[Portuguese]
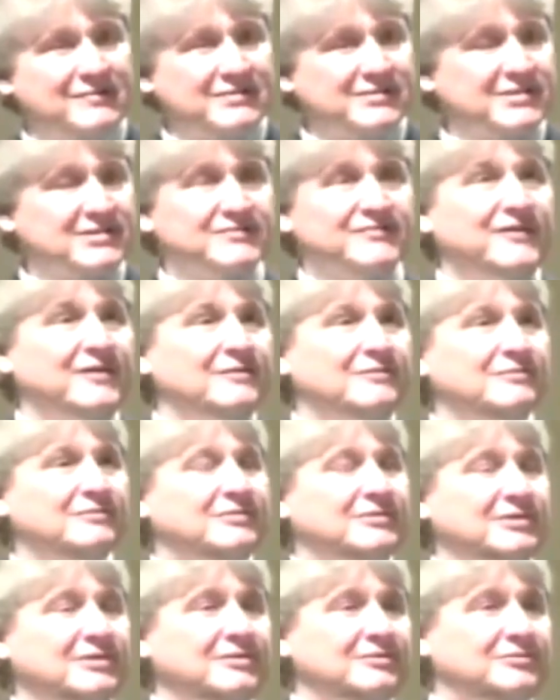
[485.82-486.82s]
vocês falam
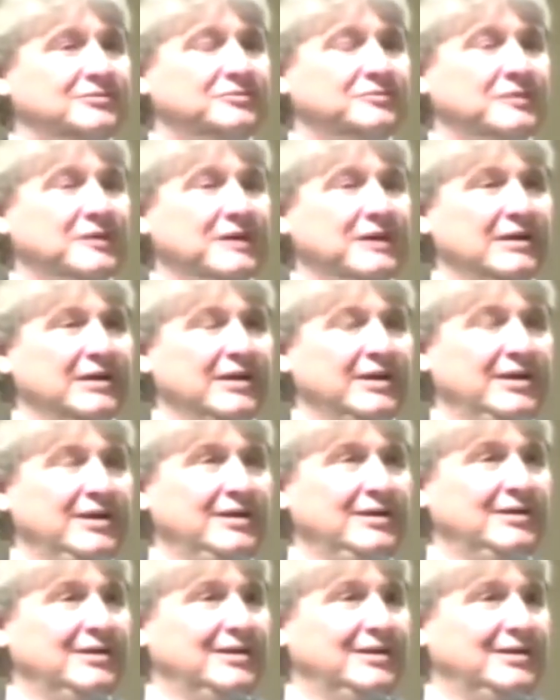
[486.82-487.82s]
tanto
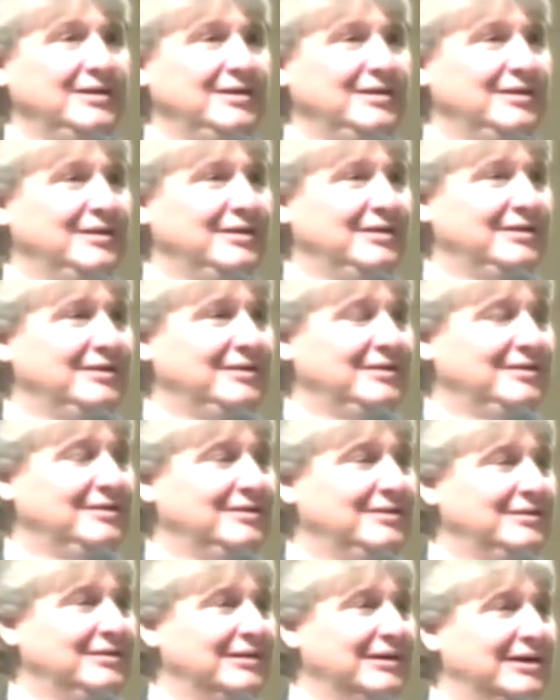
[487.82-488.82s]
em, em,
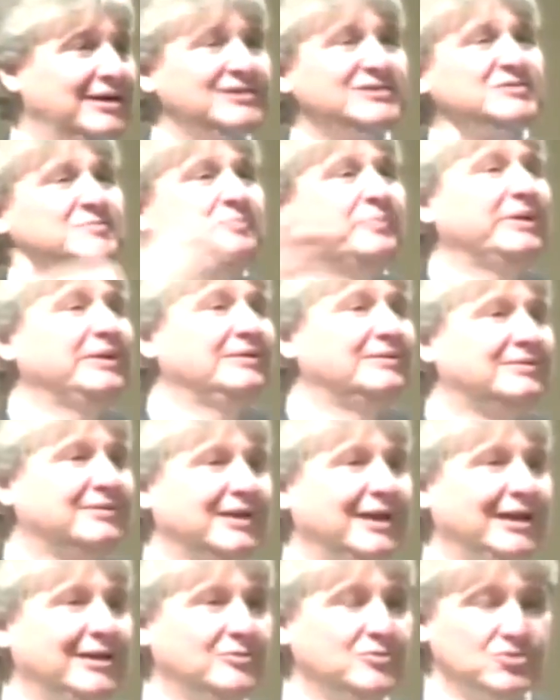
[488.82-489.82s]
em
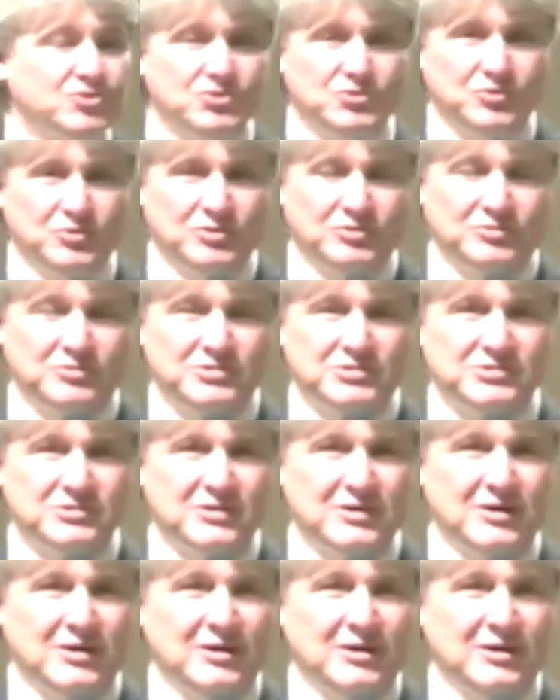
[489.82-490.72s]
respeitar os outros,